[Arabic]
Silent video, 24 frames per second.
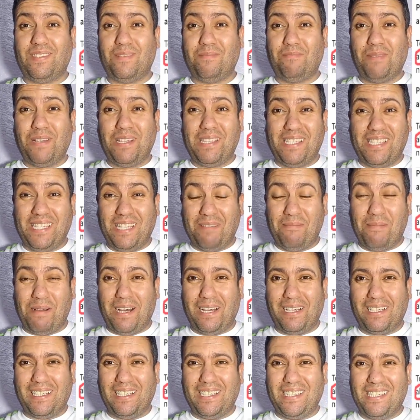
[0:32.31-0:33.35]

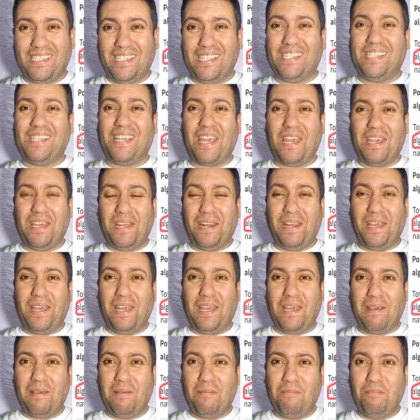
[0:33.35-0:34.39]
بنزيما
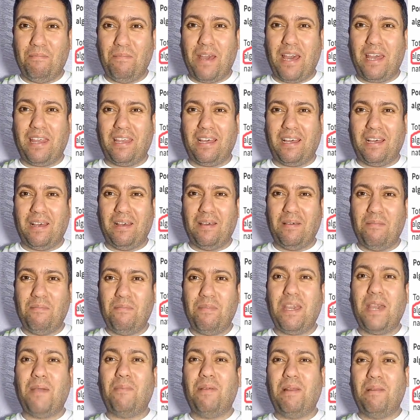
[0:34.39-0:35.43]
جزائري ماذا 100%